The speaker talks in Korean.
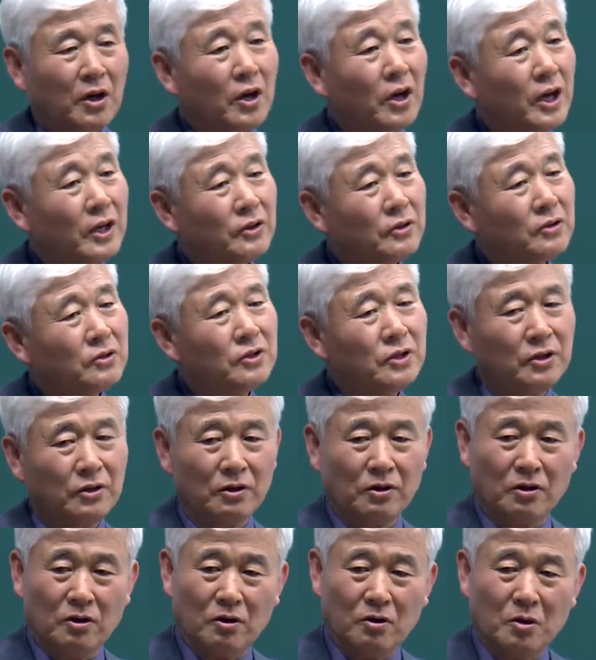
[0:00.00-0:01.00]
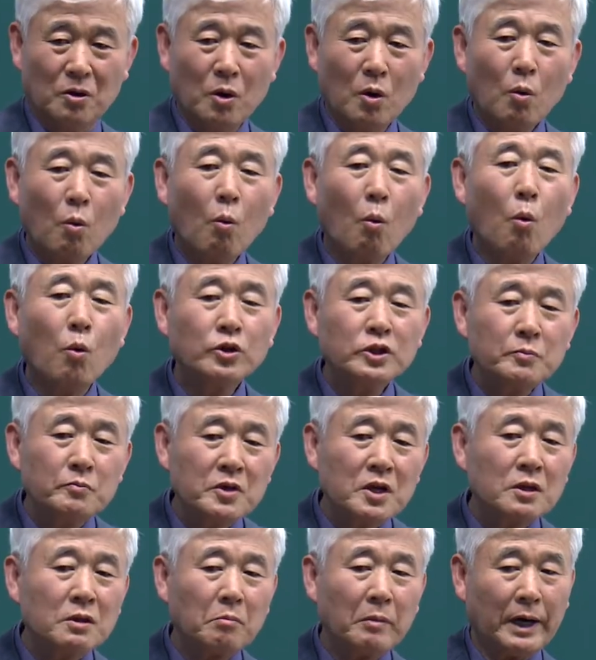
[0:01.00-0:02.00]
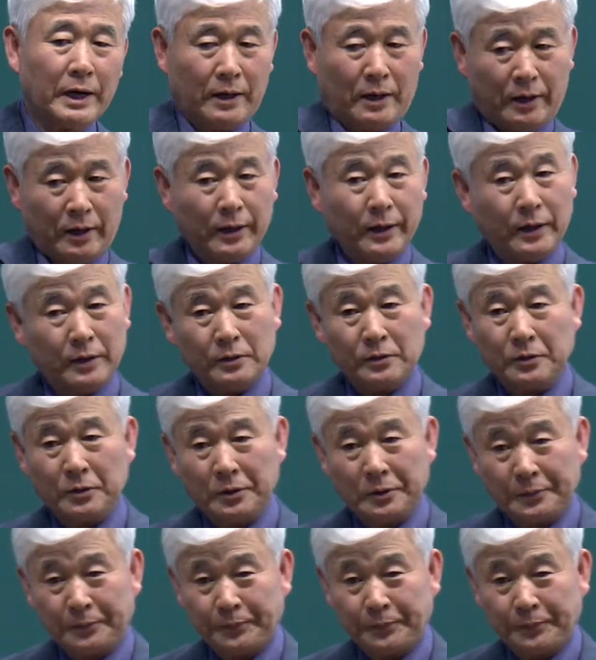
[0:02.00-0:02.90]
했던 일을 50년 만에 해냈어요.